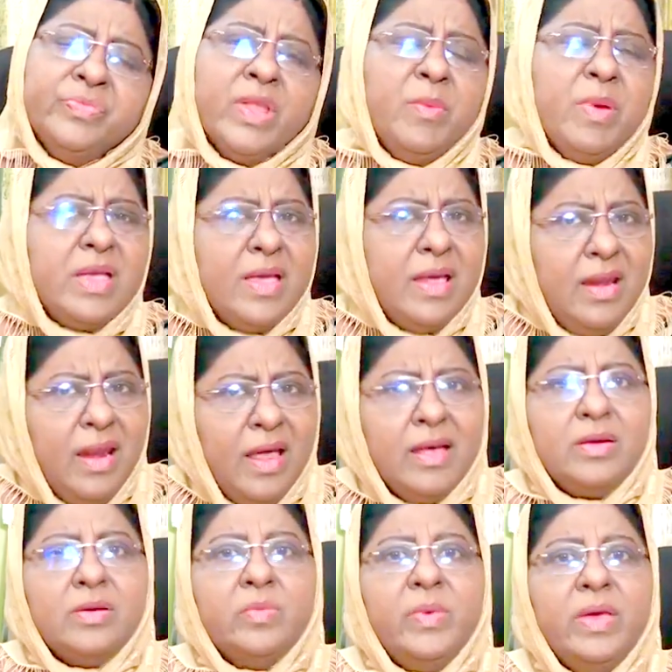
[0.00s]
நம்ம
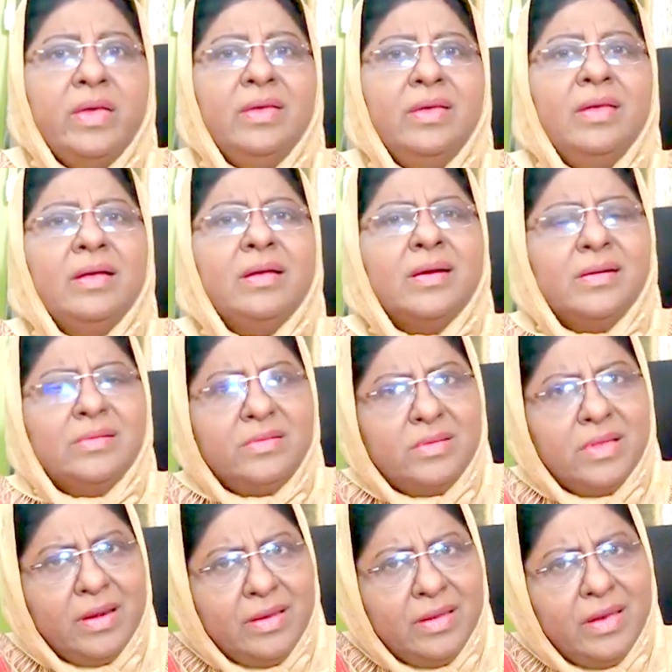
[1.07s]
எல்லாருக்குமே
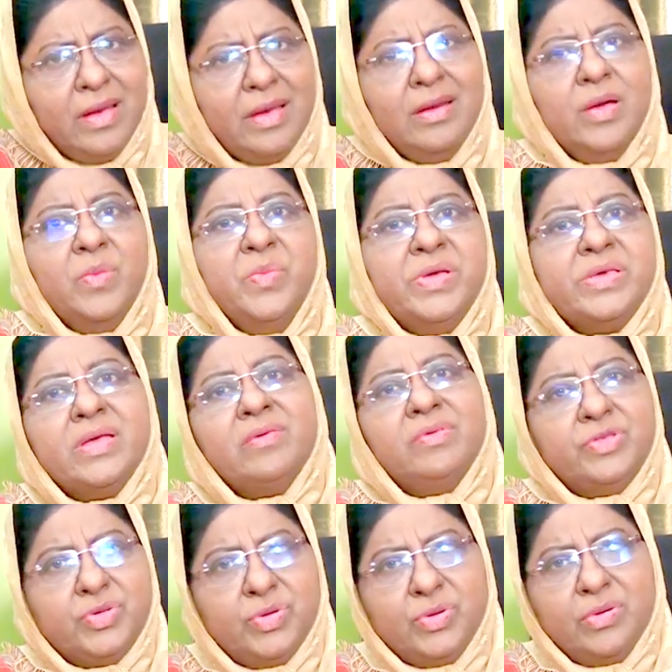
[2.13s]
கர்த்தரையே நம்பிக்கையாக
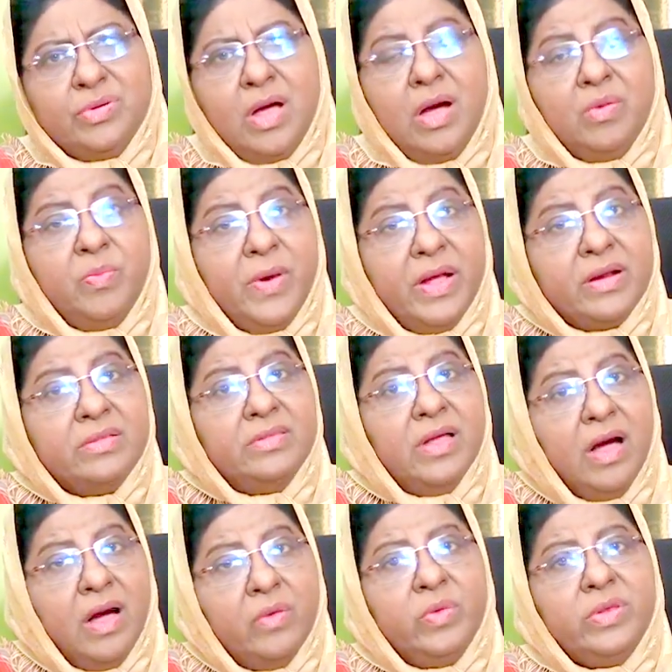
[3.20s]
வச்சுருக்கணும் அவன் பாருங்கள்
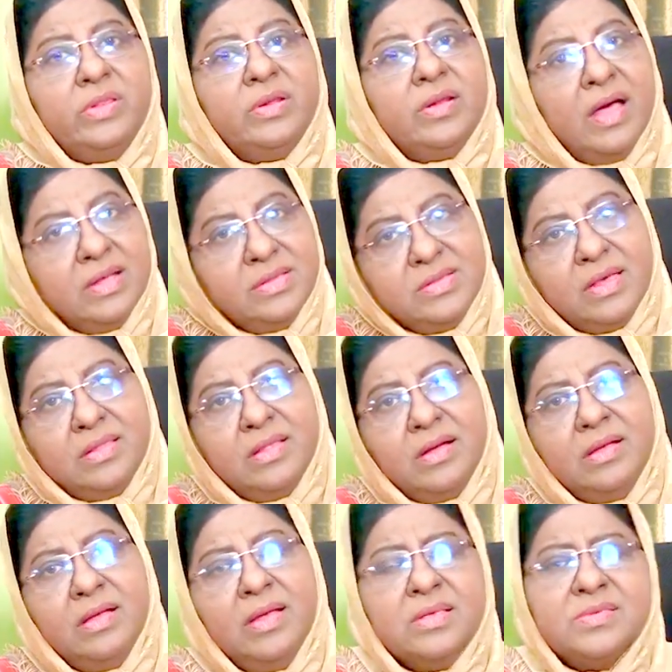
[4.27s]
தாவீது ராஜா
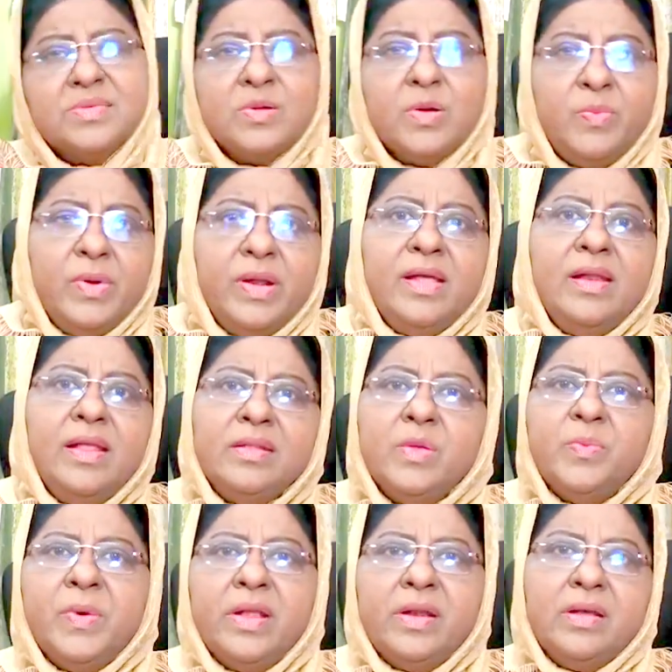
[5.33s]
தான் சிறு
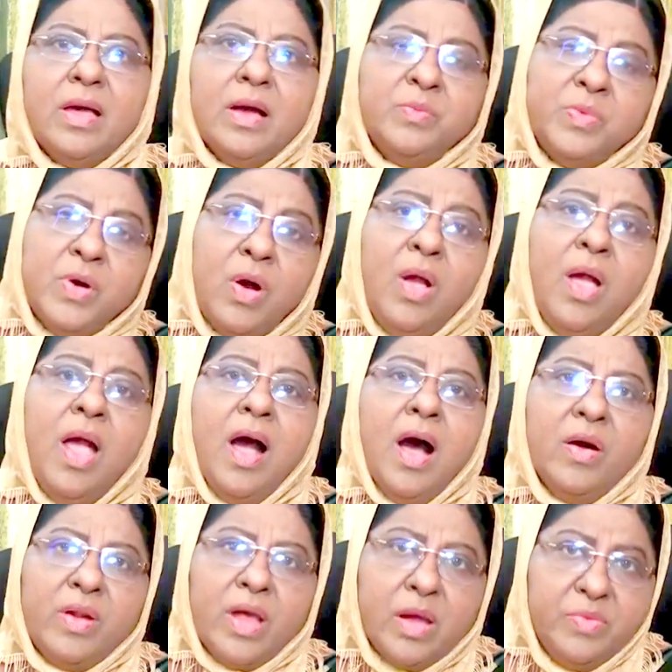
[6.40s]
பிள்ளையிலேருந்து பாருங்கள் அப்போது
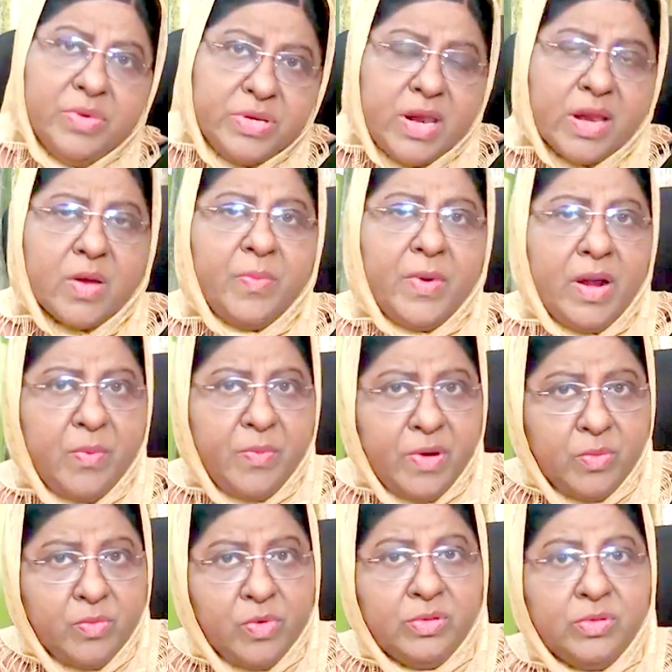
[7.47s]
அவன் அபிஷேகம்
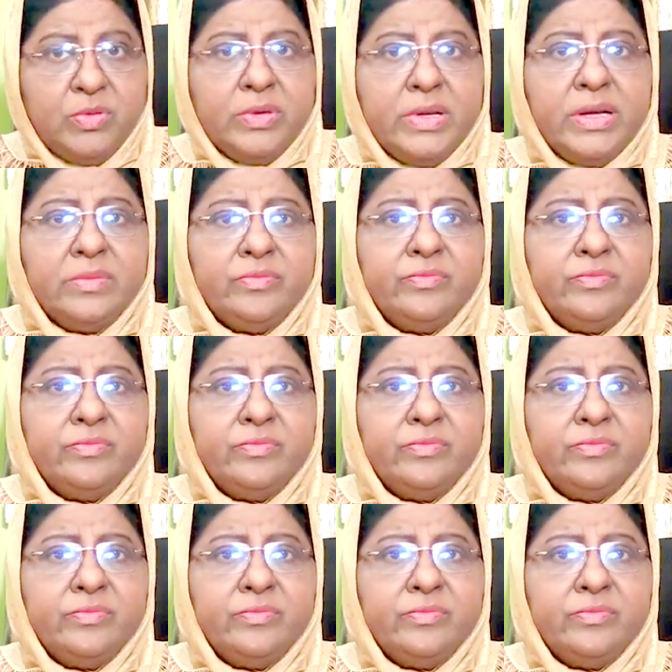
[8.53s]
பண்ணப்படும் பொழுது கூட